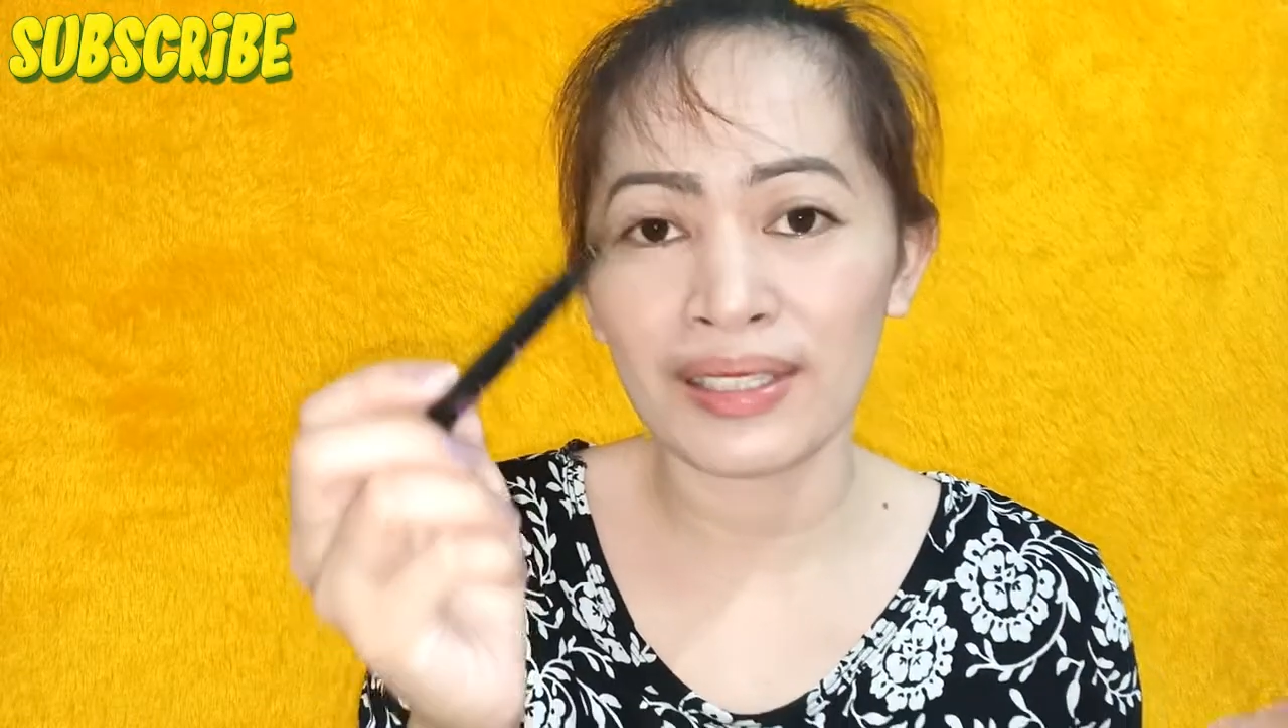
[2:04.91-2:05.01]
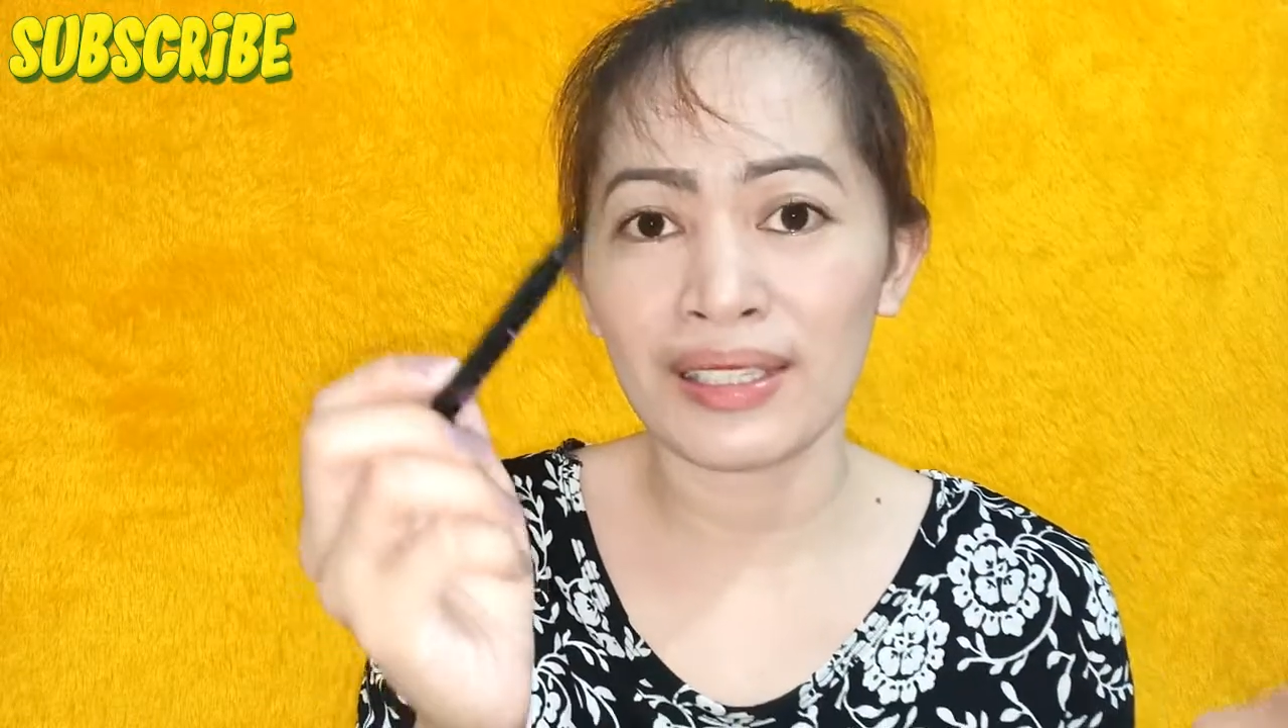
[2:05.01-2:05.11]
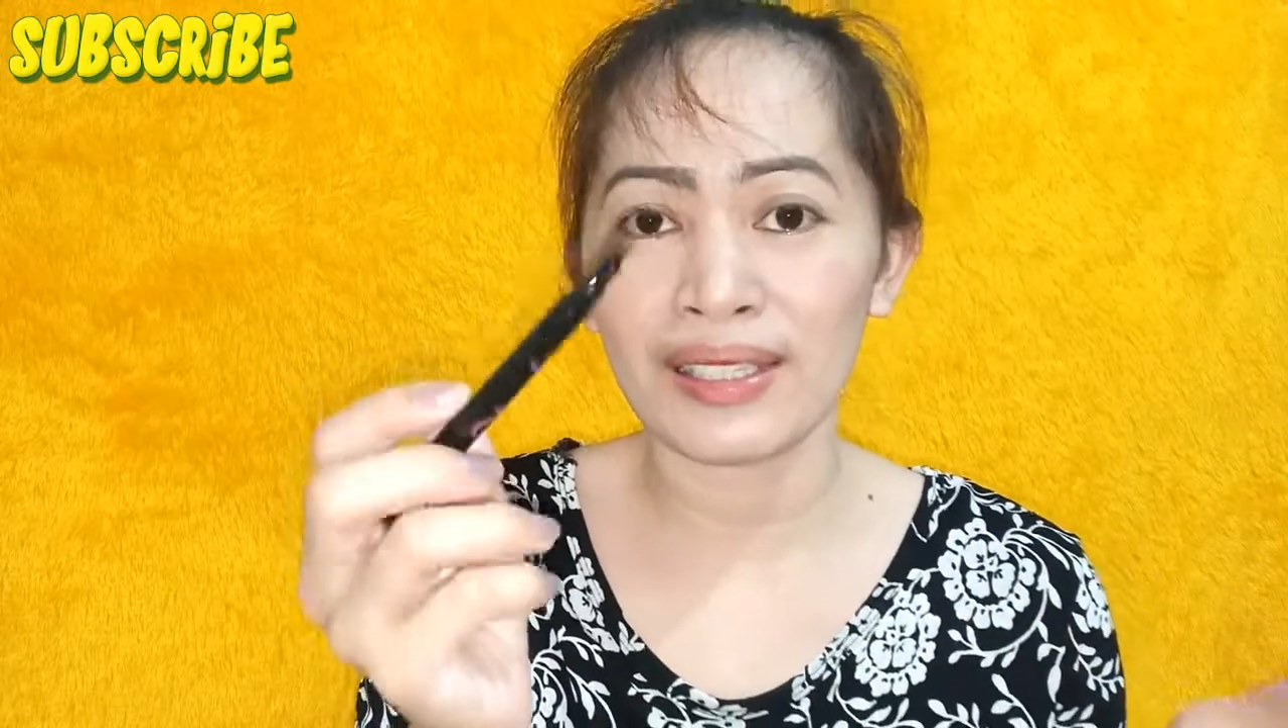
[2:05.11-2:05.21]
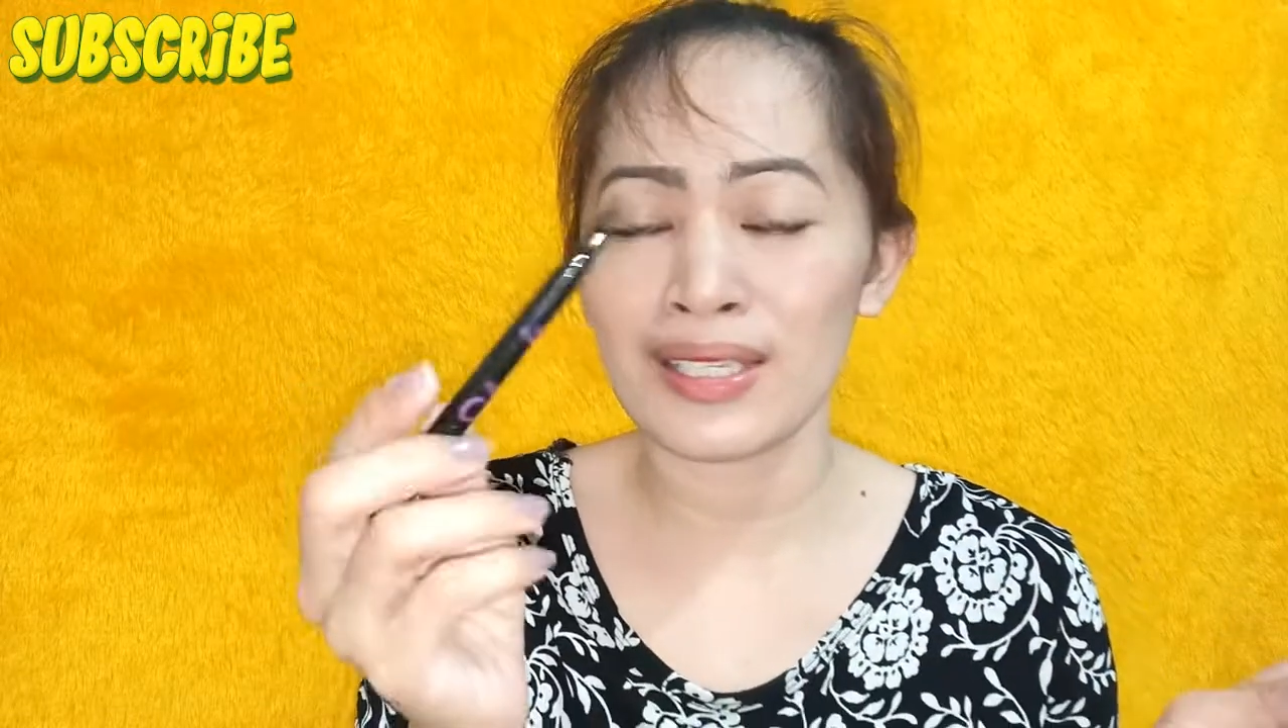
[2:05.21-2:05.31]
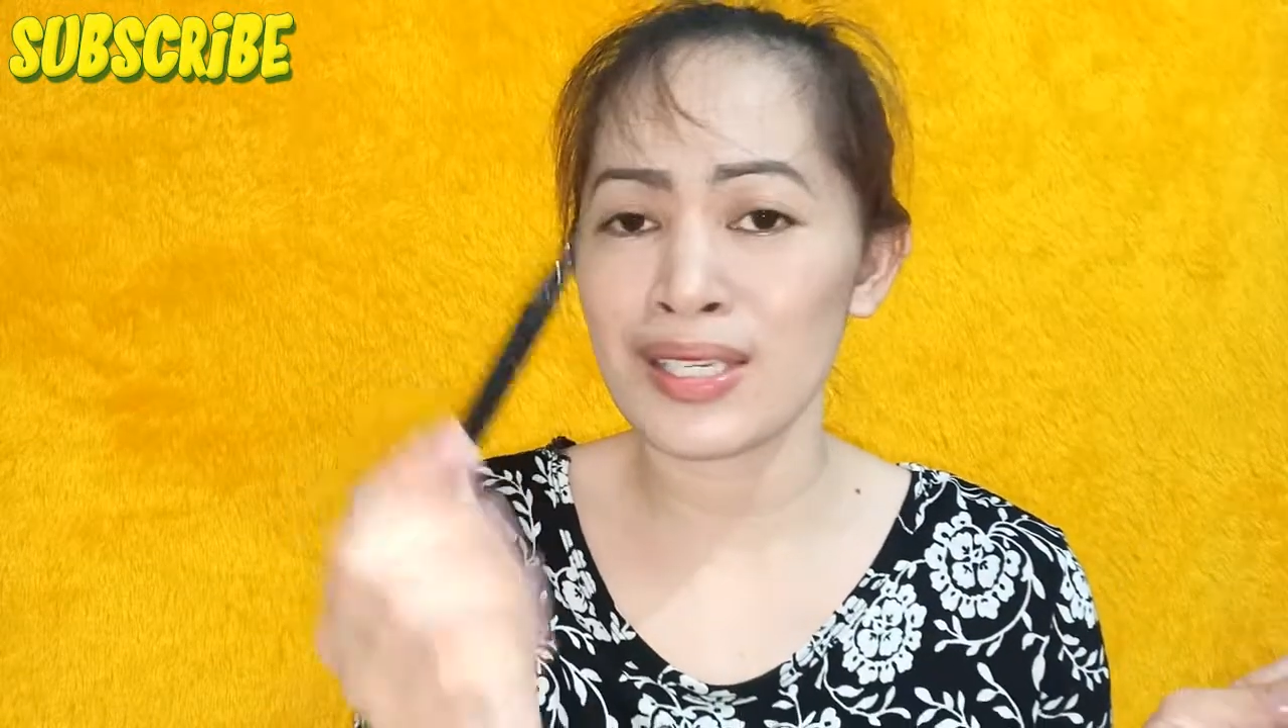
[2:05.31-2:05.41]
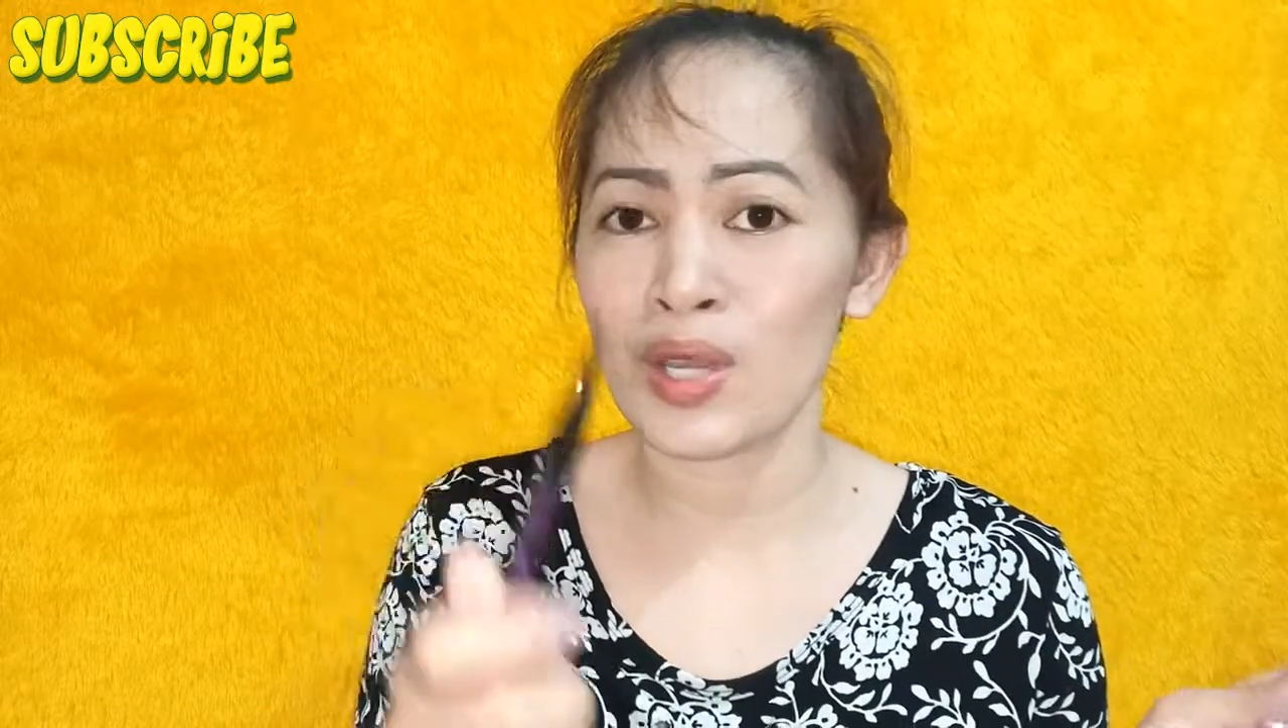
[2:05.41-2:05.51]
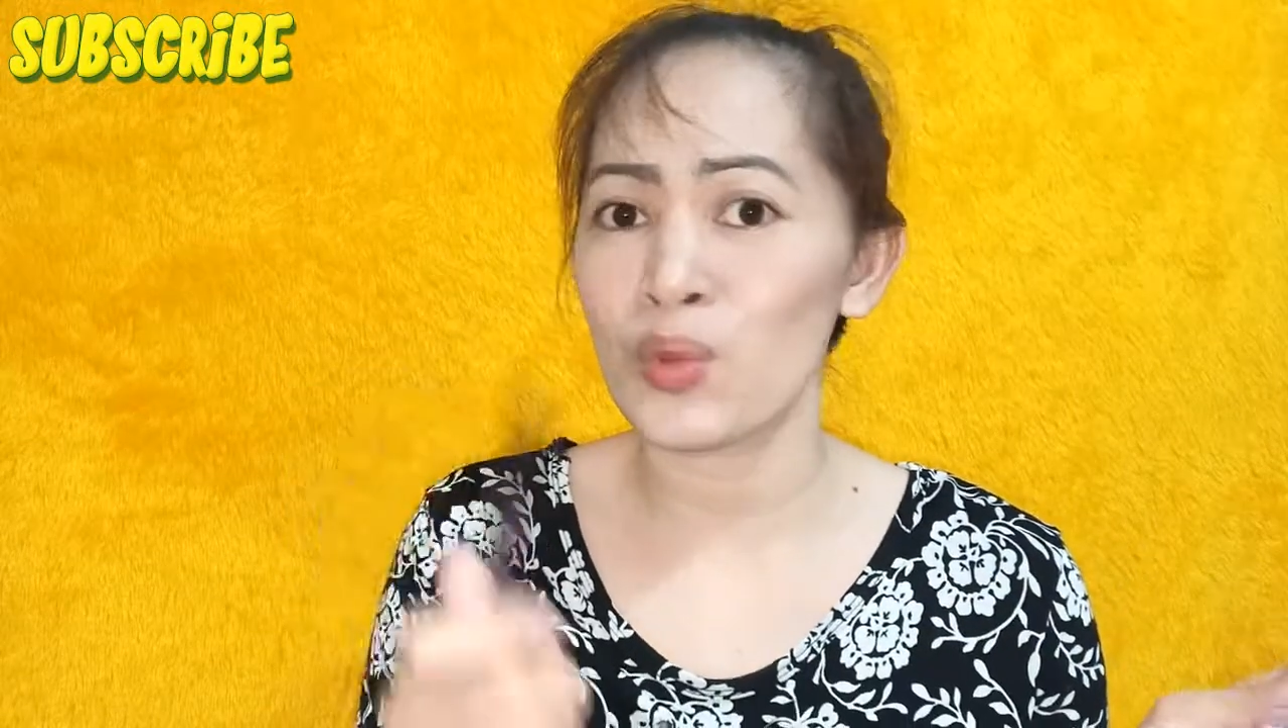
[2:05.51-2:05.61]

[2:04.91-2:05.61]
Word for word: talaga siya,